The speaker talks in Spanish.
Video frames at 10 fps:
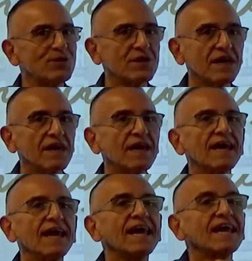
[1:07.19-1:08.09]
porque
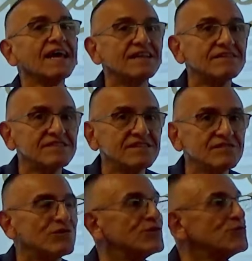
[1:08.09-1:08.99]
en
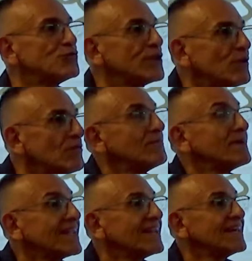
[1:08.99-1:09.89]
Génesis, cuando usted vuelve a
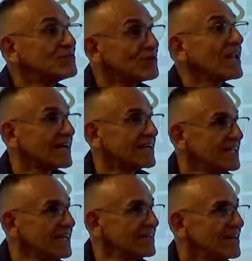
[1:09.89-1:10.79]
ver la historia del
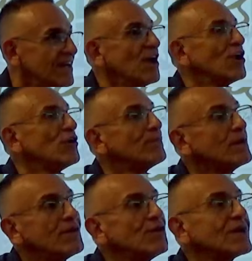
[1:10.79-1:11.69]
jardín, lo
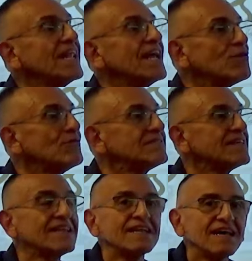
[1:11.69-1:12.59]
primero que le roba
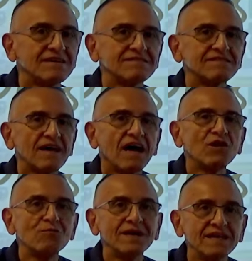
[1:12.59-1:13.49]
Satanás a
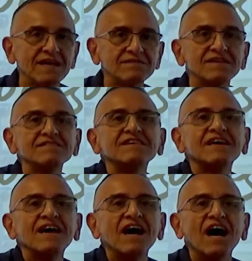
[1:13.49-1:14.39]
la humanidad es
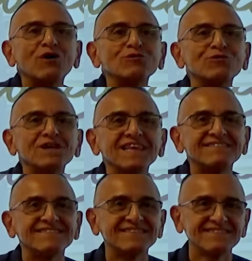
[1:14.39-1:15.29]
autoridad.